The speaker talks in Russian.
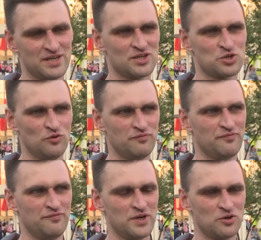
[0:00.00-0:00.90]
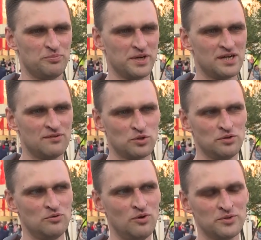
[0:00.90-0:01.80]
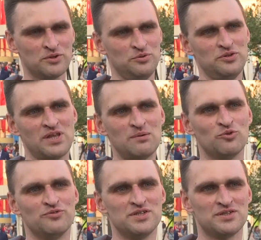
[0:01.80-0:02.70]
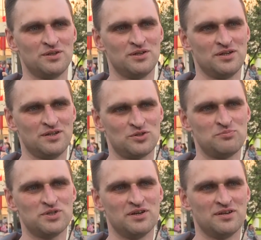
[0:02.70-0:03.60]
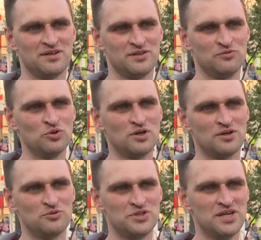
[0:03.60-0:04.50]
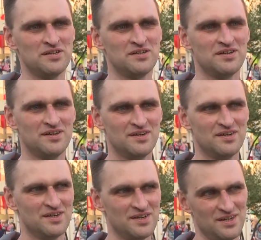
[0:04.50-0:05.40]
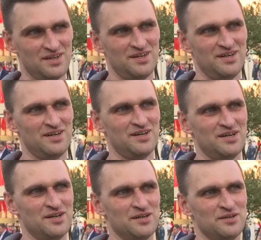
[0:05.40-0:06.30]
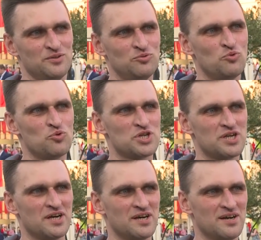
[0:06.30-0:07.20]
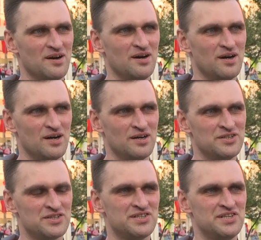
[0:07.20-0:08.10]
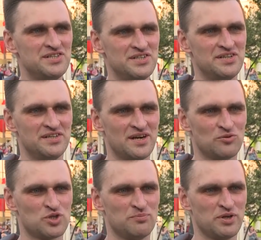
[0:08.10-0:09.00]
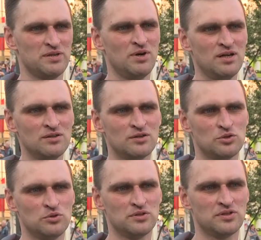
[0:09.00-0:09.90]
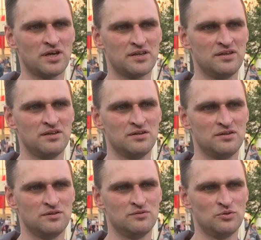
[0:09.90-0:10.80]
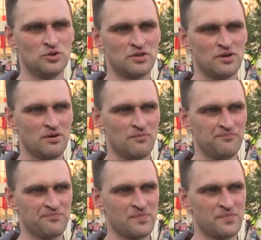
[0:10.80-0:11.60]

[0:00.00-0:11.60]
Я зашел в некую переговорную комнату и там увидел, э, собственно, двух людей, Э, ну, уже э, из сети я уже понимал, кто это такие. Вот. Э,